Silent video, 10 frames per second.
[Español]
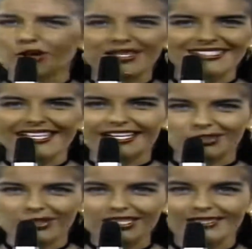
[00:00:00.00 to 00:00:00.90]
todas las
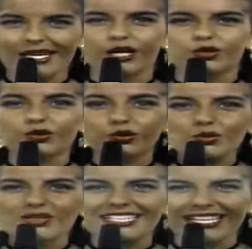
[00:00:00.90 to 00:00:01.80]
razones,
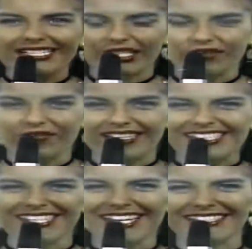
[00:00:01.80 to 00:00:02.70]
tú tienes que ser
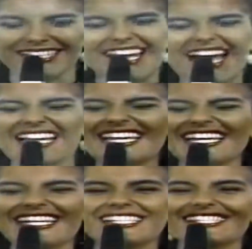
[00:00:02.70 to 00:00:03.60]
feliz, tienes que estar
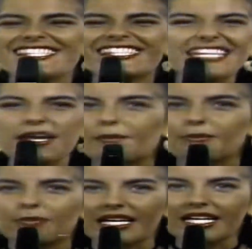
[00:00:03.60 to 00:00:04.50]
alegre
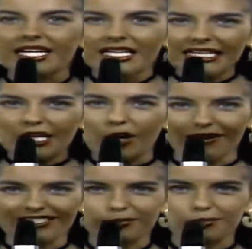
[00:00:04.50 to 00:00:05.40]
siempre. Y
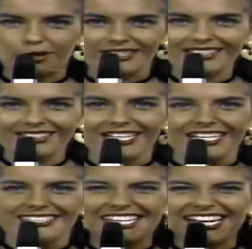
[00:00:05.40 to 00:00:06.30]
lo más
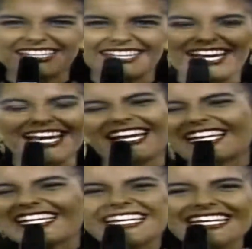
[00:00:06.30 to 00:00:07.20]
importante, tienes que tener la
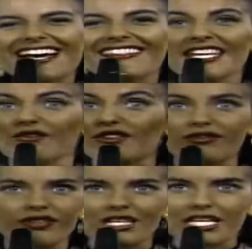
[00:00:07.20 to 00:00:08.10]
alegría de
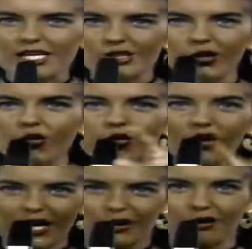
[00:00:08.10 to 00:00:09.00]
vivir. Eso
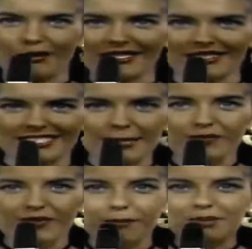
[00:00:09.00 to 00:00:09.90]
nunca lo olvides,
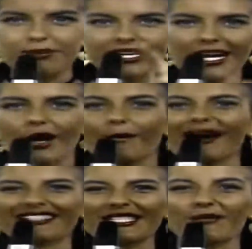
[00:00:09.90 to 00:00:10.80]
¿sí? Vivir es
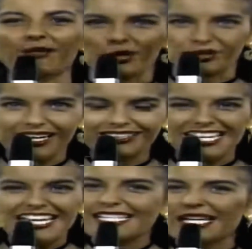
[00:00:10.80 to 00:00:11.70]
lo más
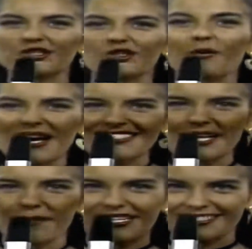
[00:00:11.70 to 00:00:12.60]
importante y eso
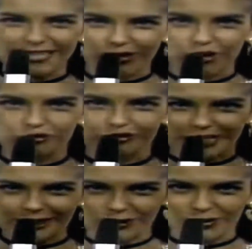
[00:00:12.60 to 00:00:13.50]
basta para estar
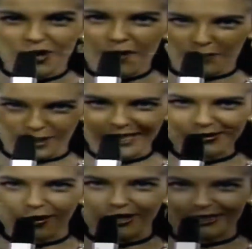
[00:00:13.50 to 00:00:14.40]
contentos. Por
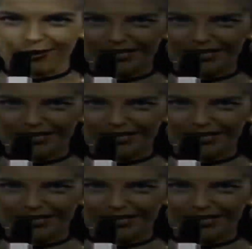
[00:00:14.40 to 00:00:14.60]
eso ahora te